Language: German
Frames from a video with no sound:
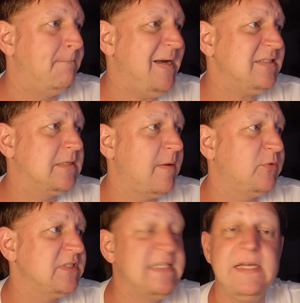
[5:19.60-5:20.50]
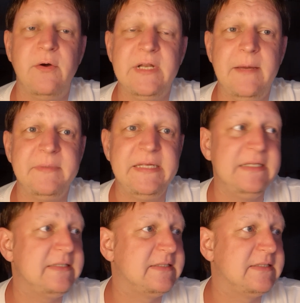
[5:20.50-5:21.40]
Basketball-Bundesliga. Heute Abend
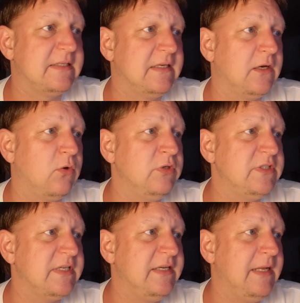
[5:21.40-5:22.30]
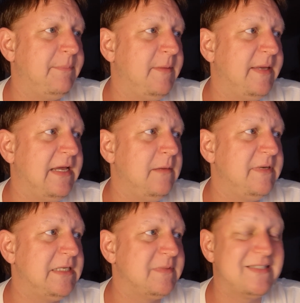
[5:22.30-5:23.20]
geht's äh, rund in der BBL
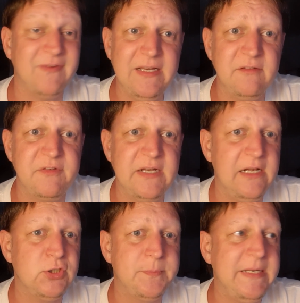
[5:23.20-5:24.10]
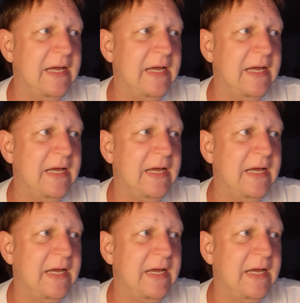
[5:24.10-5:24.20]
mit dem zweiten Finalspiel.